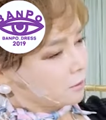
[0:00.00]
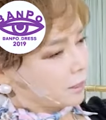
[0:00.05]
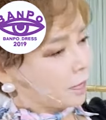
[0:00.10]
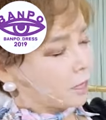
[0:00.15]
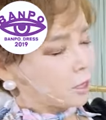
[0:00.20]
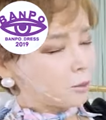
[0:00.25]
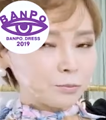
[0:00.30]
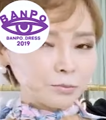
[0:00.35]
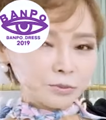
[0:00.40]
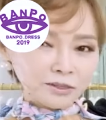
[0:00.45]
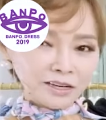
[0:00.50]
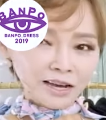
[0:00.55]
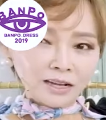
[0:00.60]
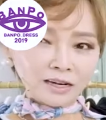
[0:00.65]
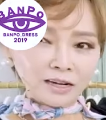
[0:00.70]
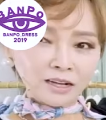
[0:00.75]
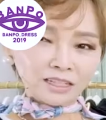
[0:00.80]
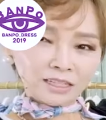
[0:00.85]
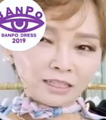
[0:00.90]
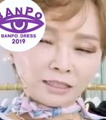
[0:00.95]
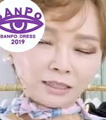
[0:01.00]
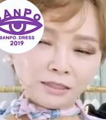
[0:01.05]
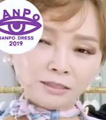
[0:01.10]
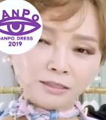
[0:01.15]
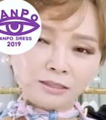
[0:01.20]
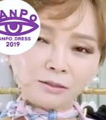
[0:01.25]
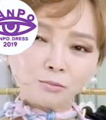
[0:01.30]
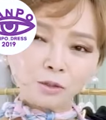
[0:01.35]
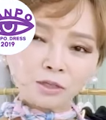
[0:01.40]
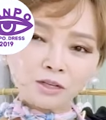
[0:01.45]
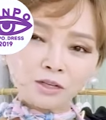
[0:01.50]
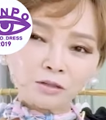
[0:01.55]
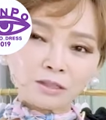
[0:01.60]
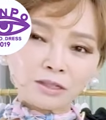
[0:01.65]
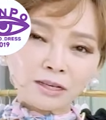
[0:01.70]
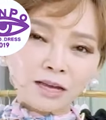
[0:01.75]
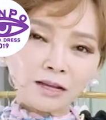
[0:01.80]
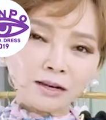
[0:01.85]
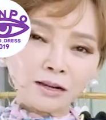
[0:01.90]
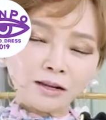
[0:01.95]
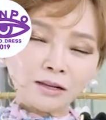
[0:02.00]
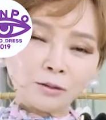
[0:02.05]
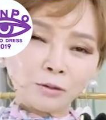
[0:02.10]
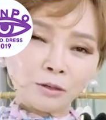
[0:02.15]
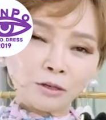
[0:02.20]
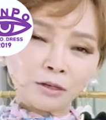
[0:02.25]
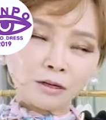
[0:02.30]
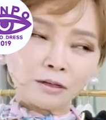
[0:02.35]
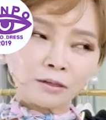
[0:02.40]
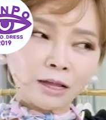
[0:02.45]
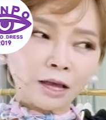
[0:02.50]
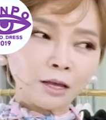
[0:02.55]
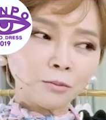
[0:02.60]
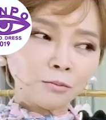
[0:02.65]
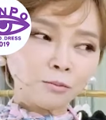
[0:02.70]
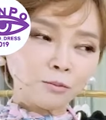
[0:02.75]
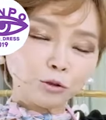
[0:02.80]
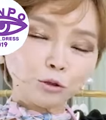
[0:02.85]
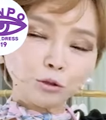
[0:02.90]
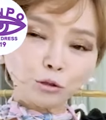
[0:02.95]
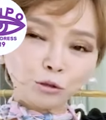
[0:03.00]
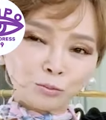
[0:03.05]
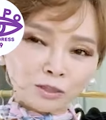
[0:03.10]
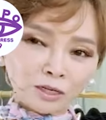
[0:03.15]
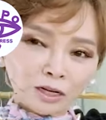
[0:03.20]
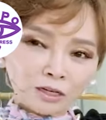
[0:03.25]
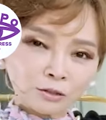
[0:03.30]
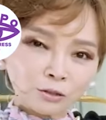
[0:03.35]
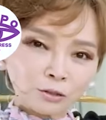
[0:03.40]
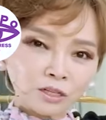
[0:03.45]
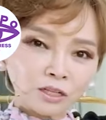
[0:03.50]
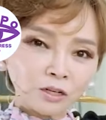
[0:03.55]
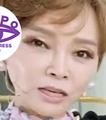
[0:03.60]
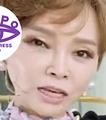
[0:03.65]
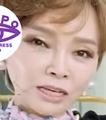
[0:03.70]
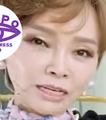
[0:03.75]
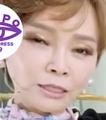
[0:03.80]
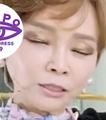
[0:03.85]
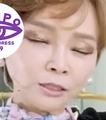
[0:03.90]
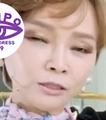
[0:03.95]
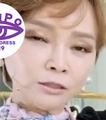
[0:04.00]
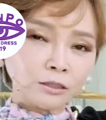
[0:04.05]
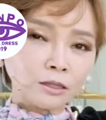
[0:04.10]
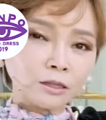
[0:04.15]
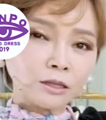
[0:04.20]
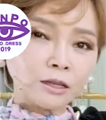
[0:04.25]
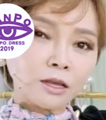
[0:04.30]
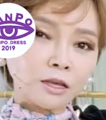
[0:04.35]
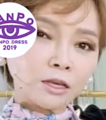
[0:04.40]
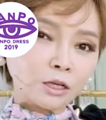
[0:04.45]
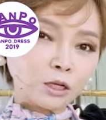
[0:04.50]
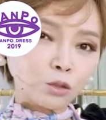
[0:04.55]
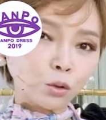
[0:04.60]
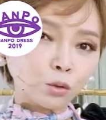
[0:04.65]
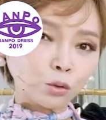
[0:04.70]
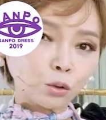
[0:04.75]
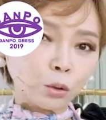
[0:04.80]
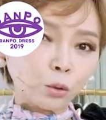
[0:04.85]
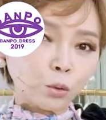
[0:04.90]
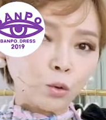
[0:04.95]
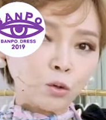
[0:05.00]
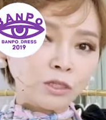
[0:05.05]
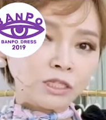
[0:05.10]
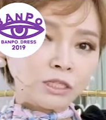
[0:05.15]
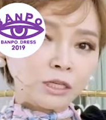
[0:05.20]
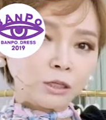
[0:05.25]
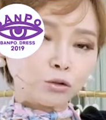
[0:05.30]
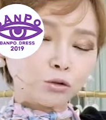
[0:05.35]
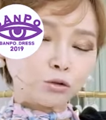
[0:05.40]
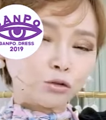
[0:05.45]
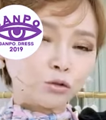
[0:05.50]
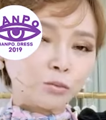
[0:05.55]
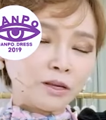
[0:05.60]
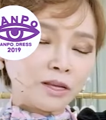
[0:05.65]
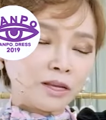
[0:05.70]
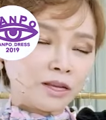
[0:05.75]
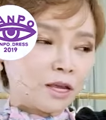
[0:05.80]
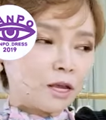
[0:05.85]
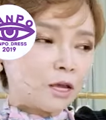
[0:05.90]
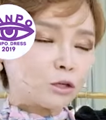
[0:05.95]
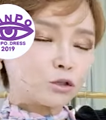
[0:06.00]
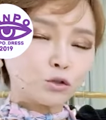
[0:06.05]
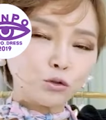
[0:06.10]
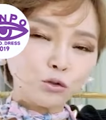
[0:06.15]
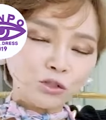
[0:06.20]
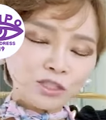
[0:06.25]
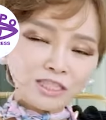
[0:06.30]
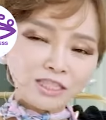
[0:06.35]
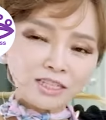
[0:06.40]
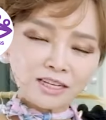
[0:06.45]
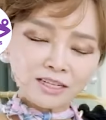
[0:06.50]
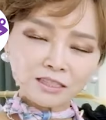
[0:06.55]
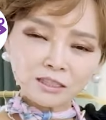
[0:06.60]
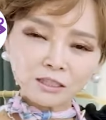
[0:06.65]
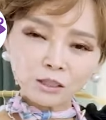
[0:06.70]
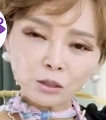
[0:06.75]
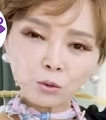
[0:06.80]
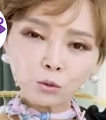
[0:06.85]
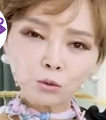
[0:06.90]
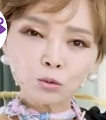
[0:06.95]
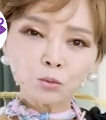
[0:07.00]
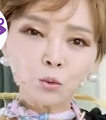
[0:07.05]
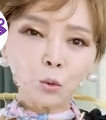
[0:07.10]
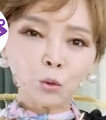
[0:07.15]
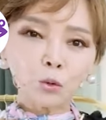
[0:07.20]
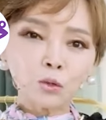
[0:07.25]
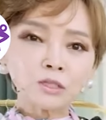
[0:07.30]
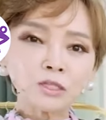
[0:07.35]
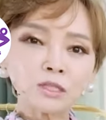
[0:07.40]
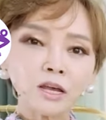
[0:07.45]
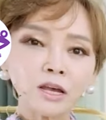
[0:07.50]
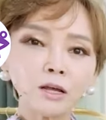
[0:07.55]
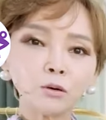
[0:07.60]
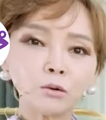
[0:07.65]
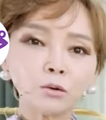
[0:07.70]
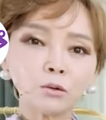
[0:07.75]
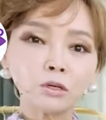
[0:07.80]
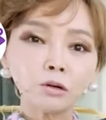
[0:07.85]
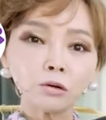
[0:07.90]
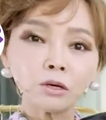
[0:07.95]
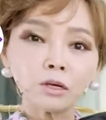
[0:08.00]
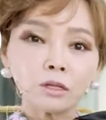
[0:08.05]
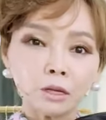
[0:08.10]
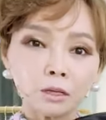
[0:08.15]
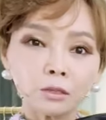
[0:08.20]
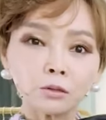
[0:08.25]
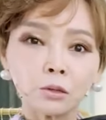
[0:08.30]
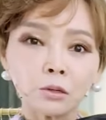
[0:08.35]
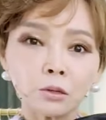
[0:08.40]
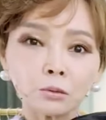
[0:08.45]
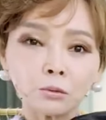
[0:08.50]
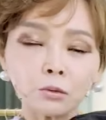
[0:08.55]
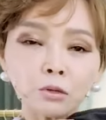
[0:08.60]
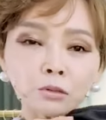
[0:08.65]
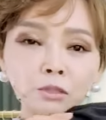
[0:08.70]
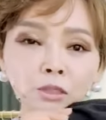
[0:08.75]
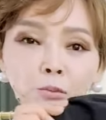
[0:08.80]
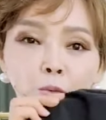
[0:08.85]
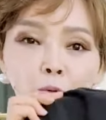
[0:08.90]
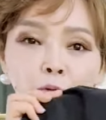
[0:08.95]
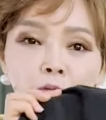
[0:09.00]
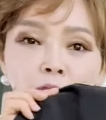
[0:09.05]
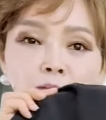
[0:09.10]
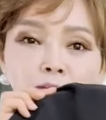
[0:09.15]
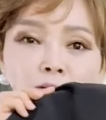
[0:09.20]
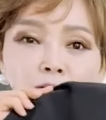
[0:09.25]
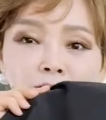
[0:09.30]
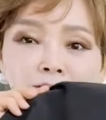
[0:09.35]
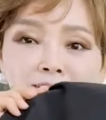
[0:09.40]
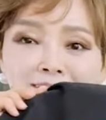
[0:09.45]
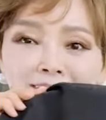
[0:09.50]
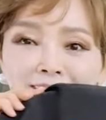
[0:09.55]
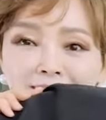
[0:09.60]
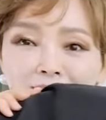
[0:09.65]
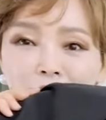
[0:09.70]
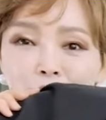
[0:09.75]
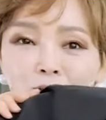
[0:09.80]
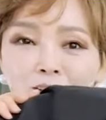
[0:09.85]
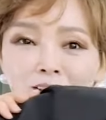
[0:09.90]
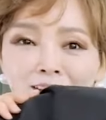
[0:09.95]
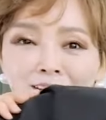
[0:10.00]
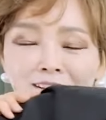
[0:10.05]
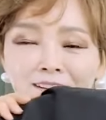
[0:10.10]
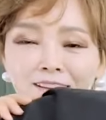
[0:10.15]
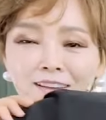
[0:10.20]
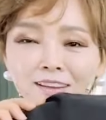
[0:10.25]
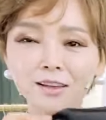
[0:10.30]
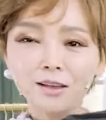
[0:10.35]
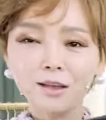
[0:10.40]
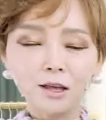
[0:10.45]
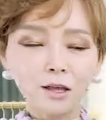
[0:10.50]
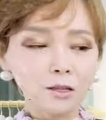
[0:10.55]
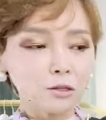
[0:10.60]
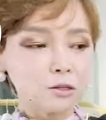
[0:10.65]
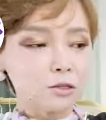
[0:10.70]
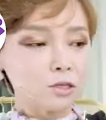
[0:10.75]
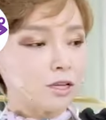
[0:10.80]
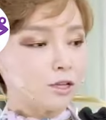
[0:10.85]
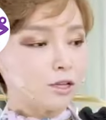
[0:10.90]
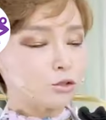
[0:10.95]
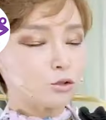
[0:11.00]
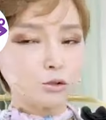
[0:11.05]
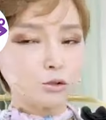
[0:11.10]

나이프 카라, 큰 뭐 이런 카라, 나이프 주름이라 그러죠. 이렇게 큰 이 정도의 골지의 주름이 준지라든지 요즘 그런 스타일로 이렇게 돼 있더라고요. 지금 보이시죠? 이렇게 등에